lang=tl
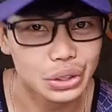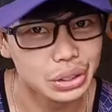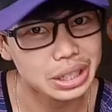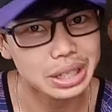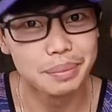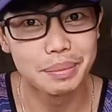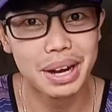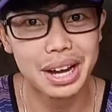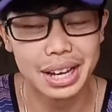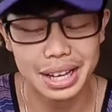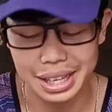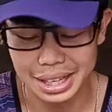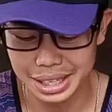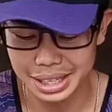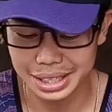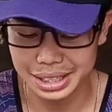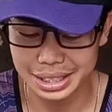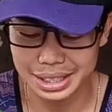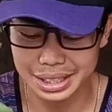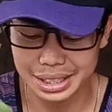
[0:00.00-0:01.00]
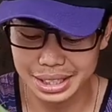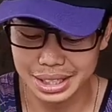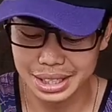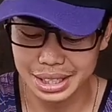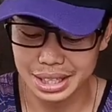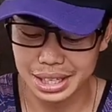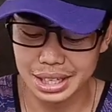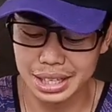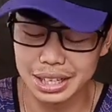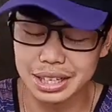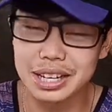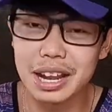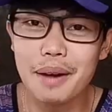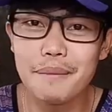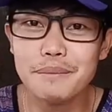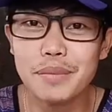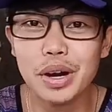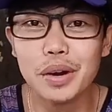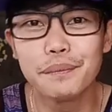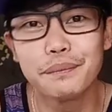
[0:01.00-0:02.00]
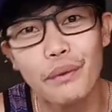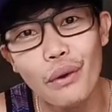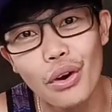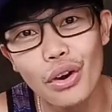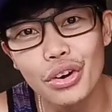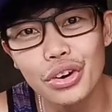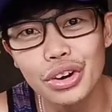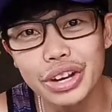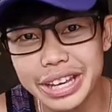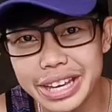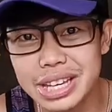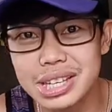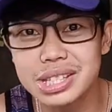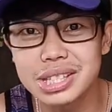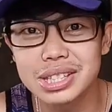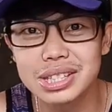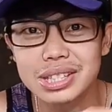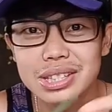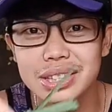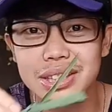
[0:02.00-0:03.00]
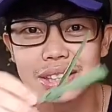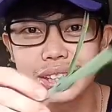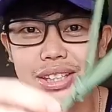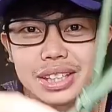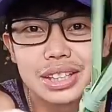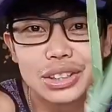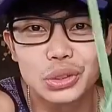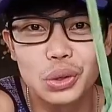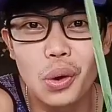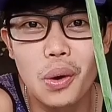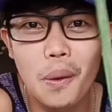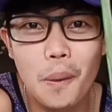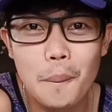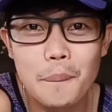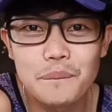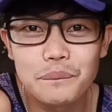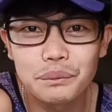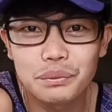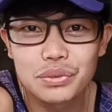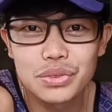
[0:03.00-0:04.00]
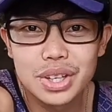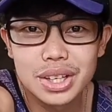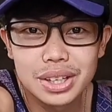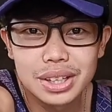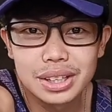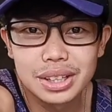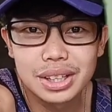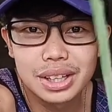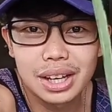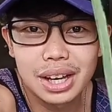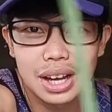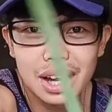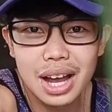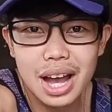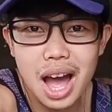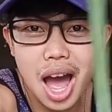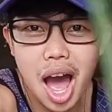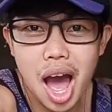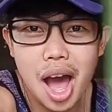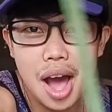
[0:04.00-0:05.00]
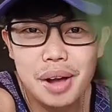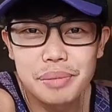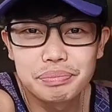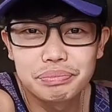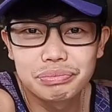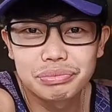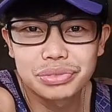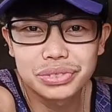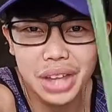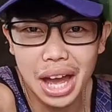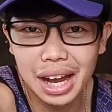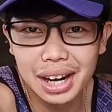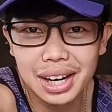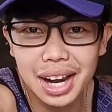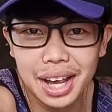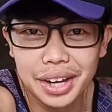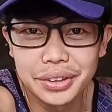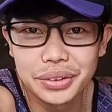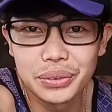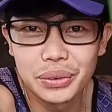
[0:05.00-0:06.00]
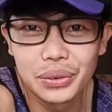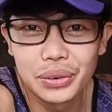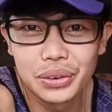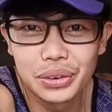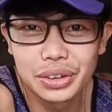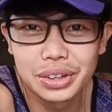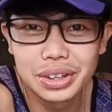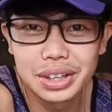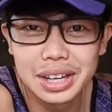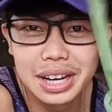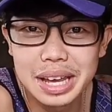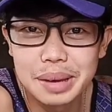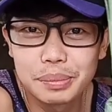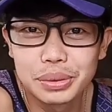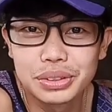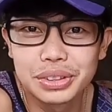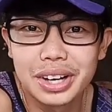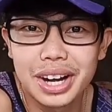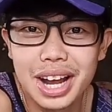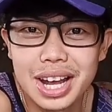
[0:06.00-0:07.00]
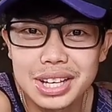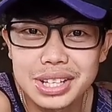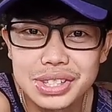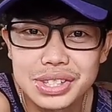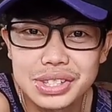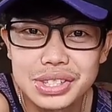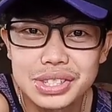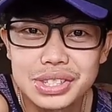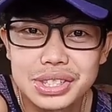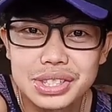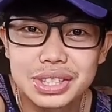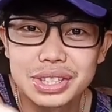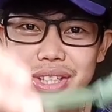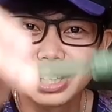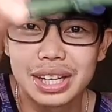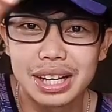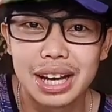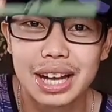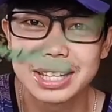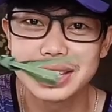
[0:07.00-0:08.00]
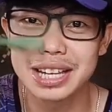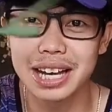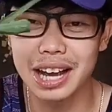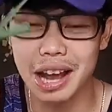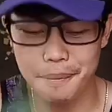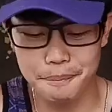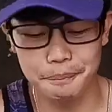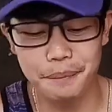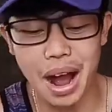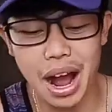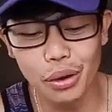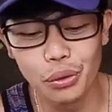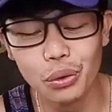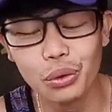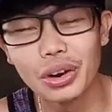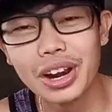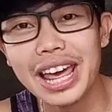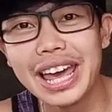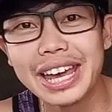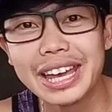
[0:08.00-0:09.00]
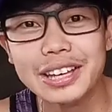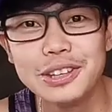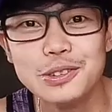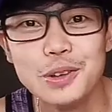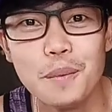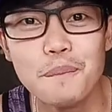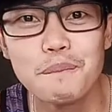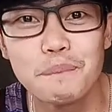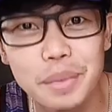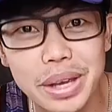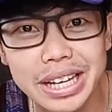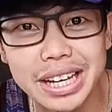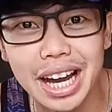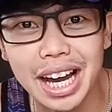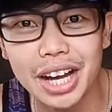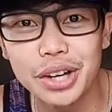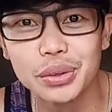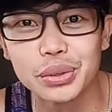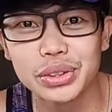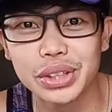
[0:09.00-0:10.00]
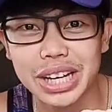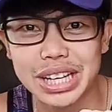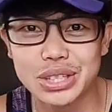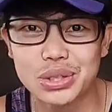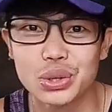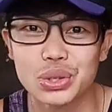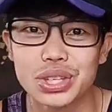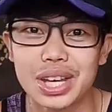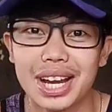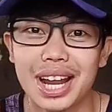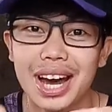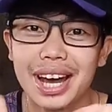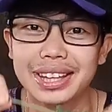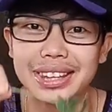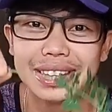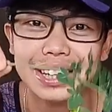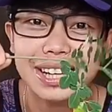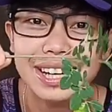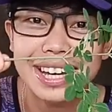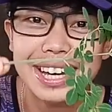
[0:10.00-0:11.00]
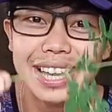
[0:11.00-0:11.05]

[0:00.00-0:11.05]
Di ba? Number 4 is ito. Uh, ah, tanglad or lemongrass. At saka panghuli, yung pinaka-nutritious sa lahat.